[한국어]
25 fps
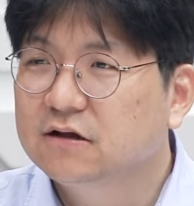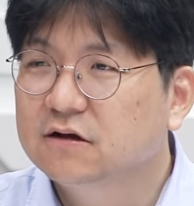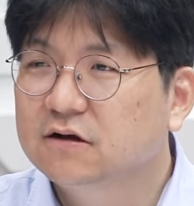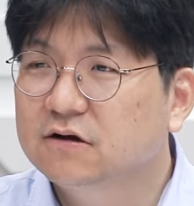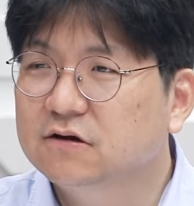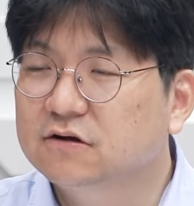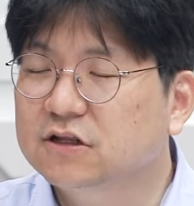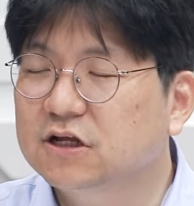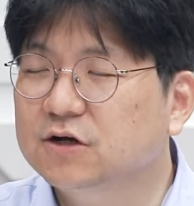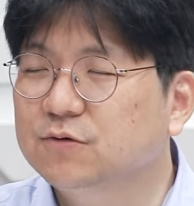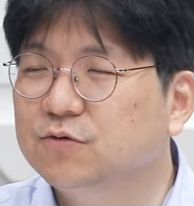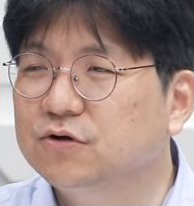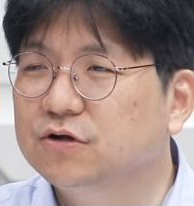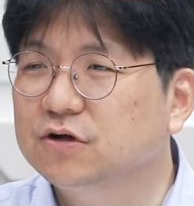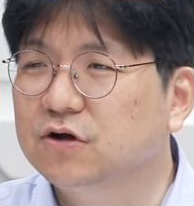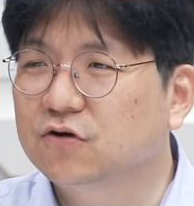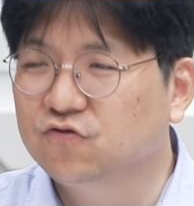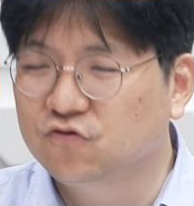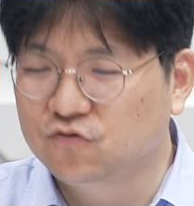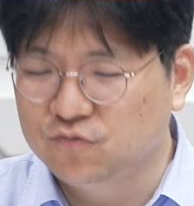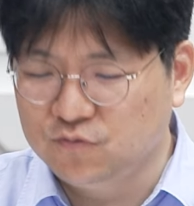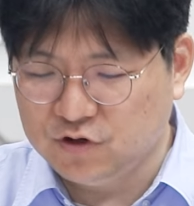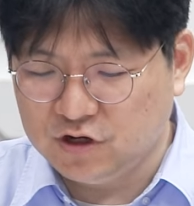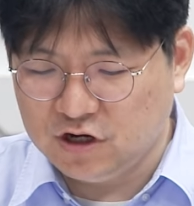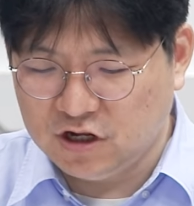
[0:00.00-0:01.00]
그러다 보니까
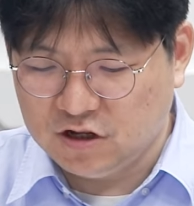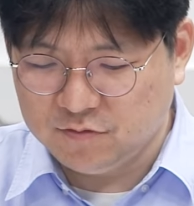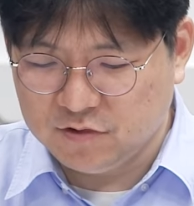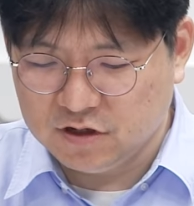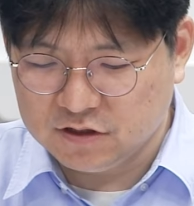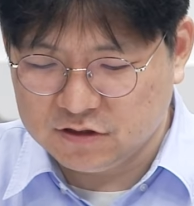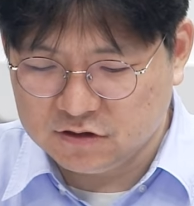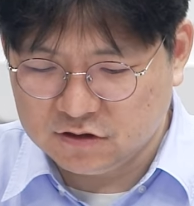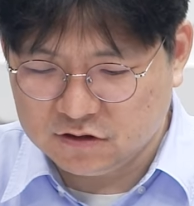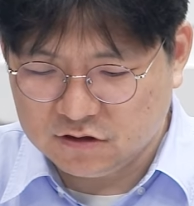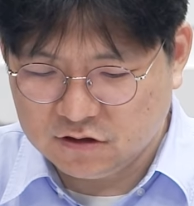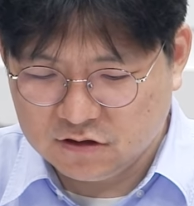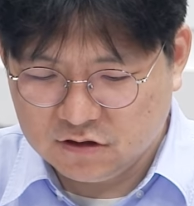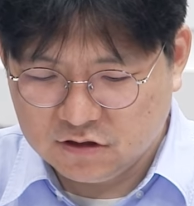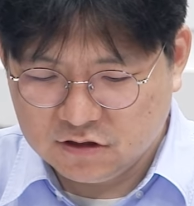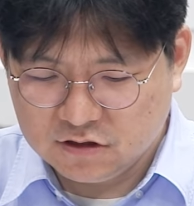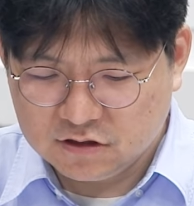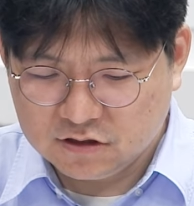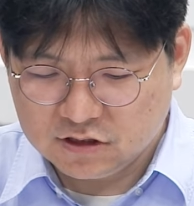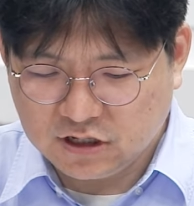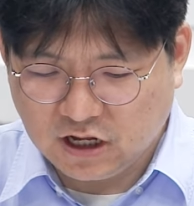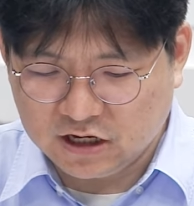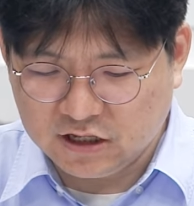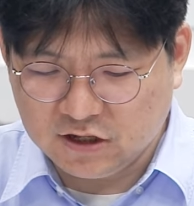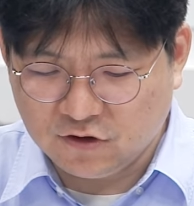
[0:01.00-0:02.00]
국민의힘에서
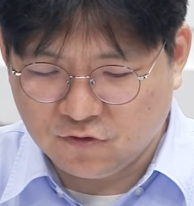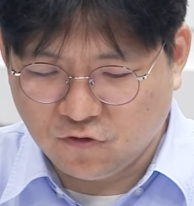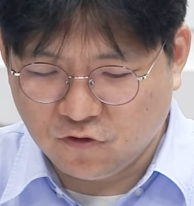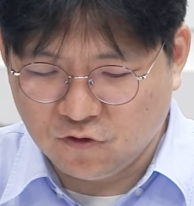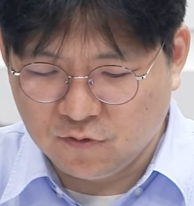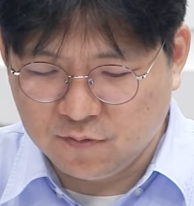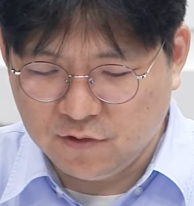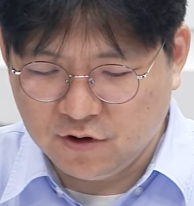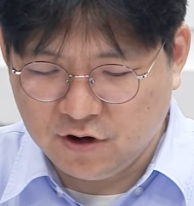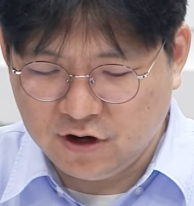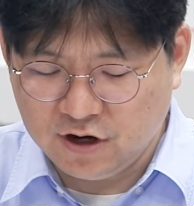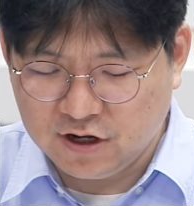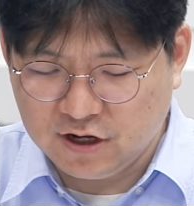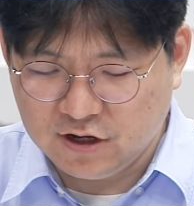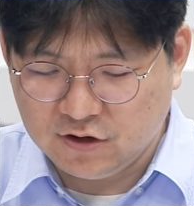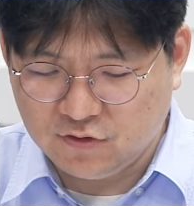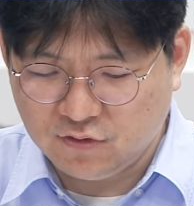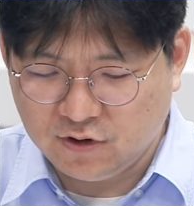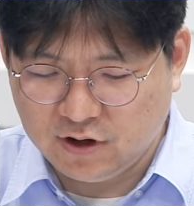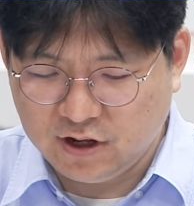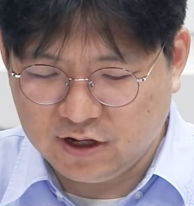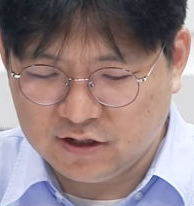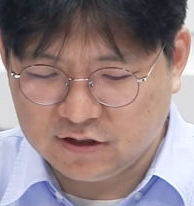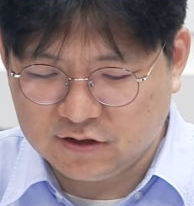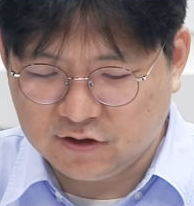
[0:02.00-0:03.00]
당의 공멸의
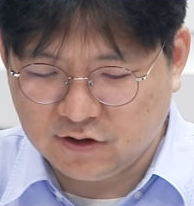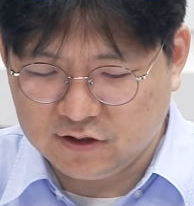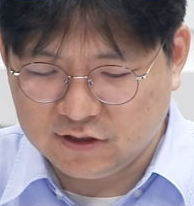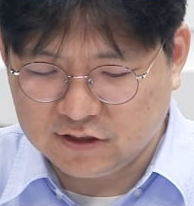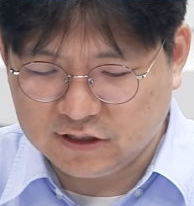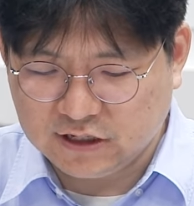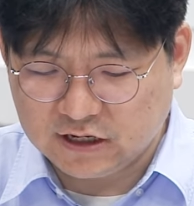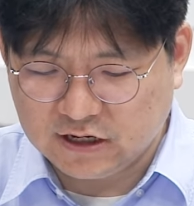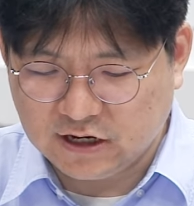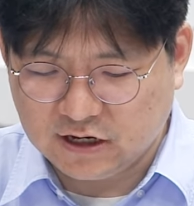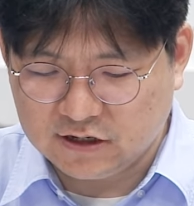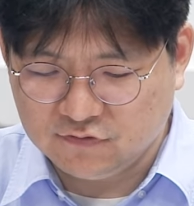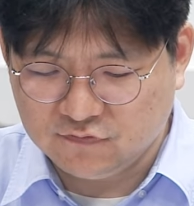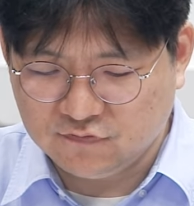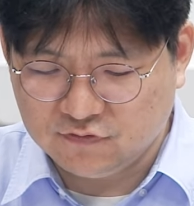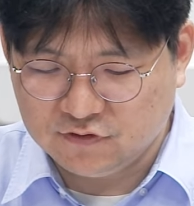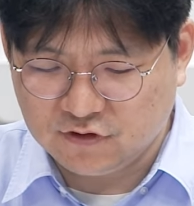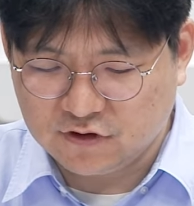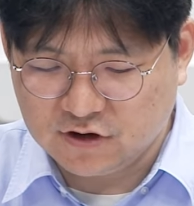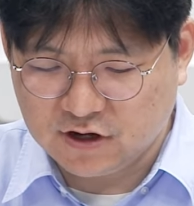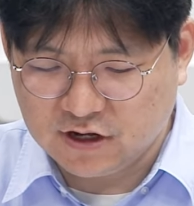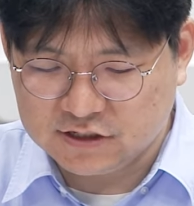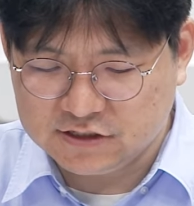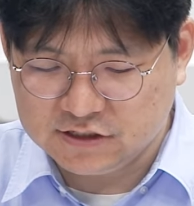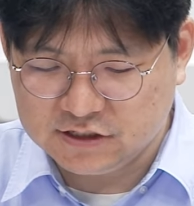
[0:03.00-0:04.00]
기로에 서 있다라는
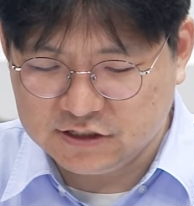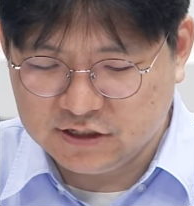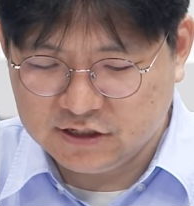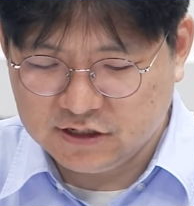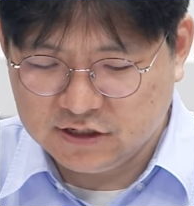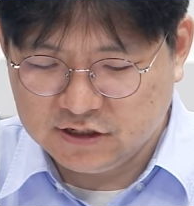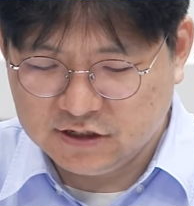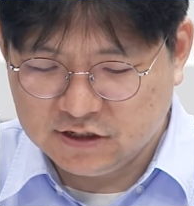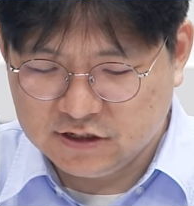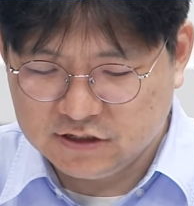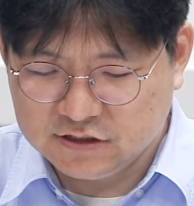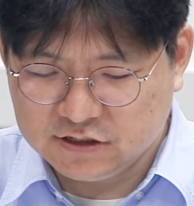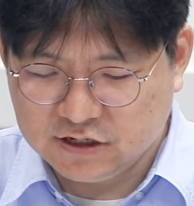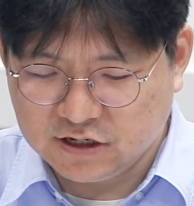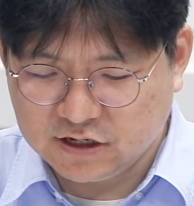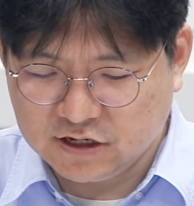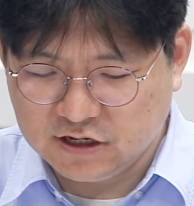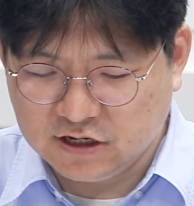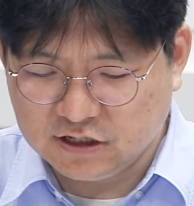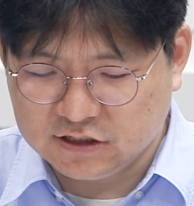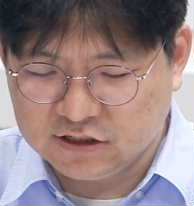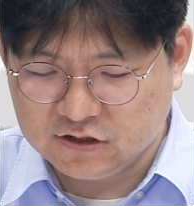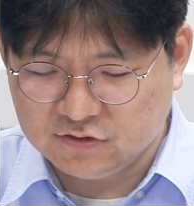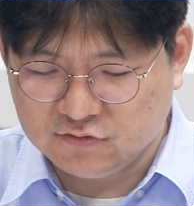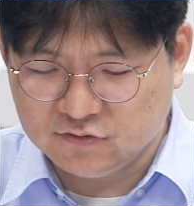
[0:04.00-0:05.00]
우려까지
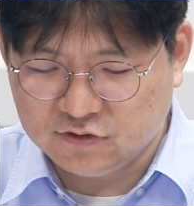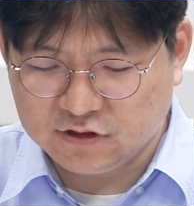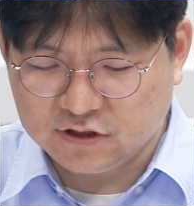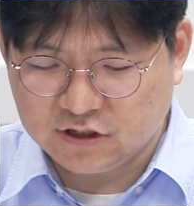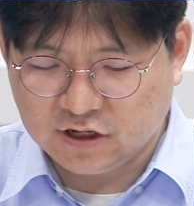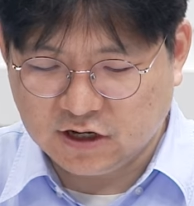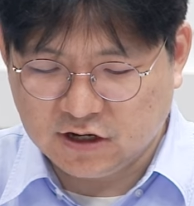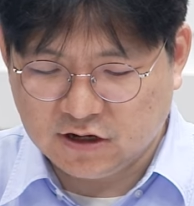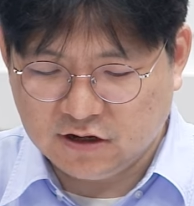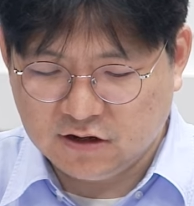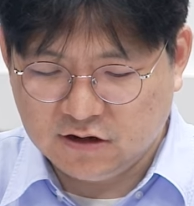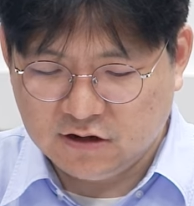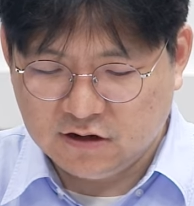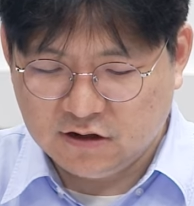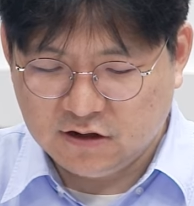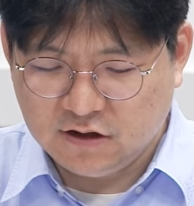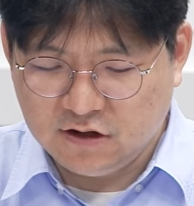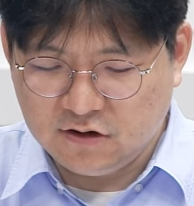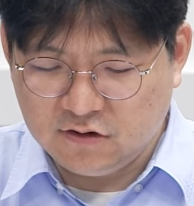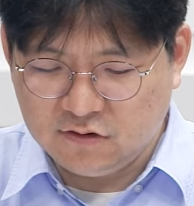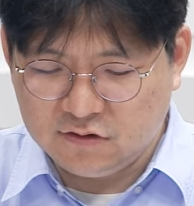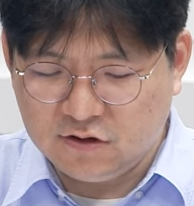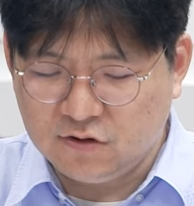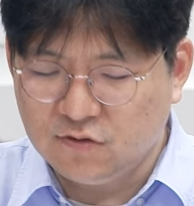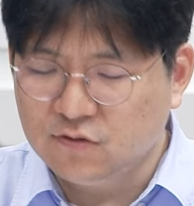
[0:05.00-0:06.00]
제기가 되고 있다.
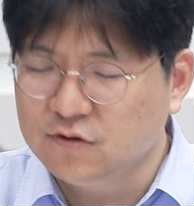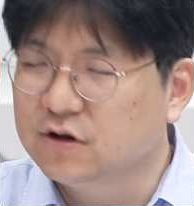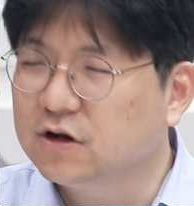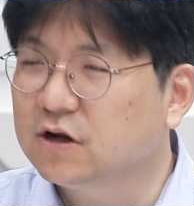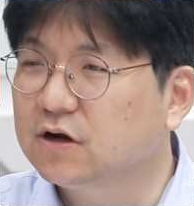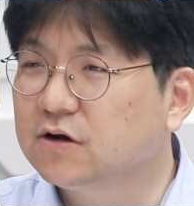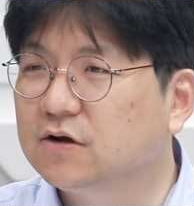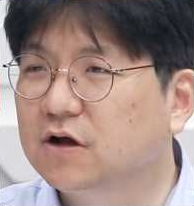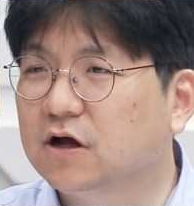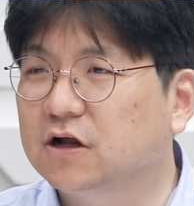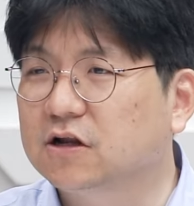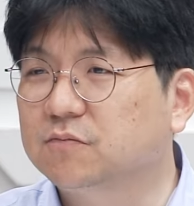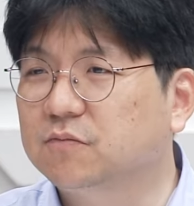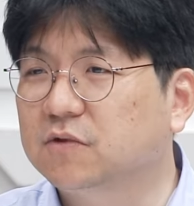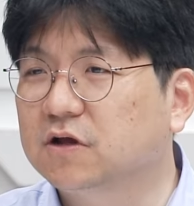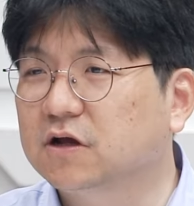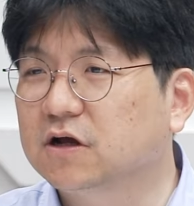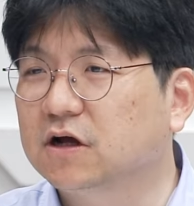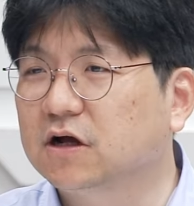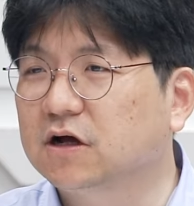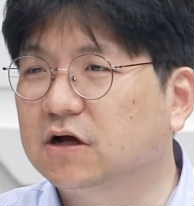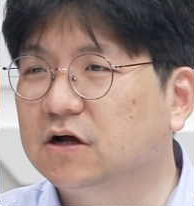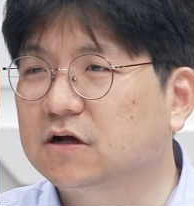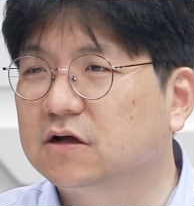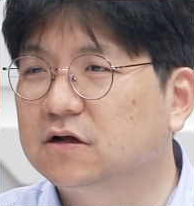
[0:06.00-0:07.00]
이런 내용이라는 거
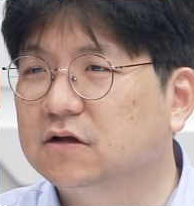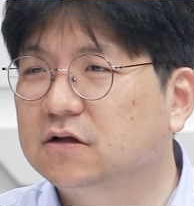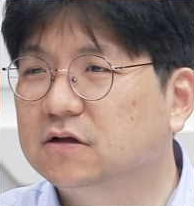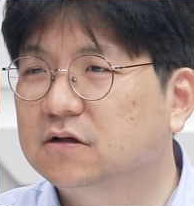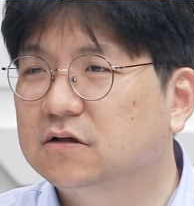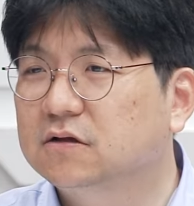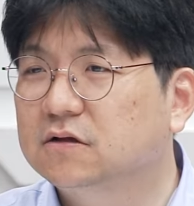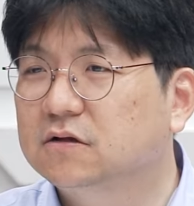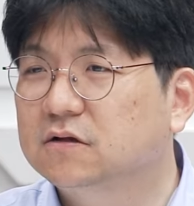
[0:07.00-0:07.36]
아닙니까? 그러게